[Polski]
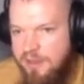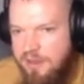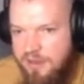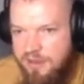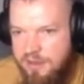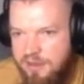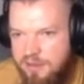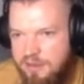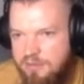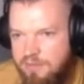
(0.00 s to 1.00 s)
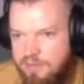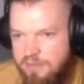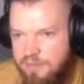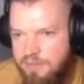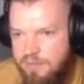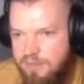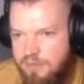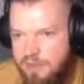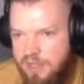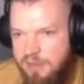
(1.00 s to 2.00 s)
Eee,
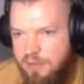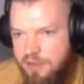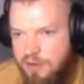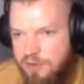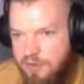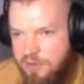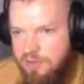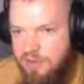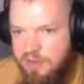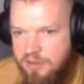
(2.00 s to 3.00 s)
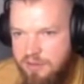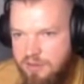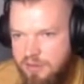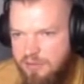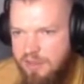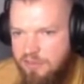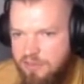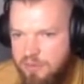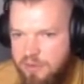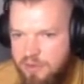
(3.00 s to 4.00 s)
takimi trochę właśnie, no wiecie o
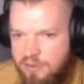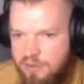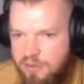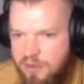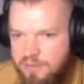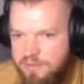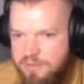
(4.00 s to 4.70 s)
co mi chodzi, nie?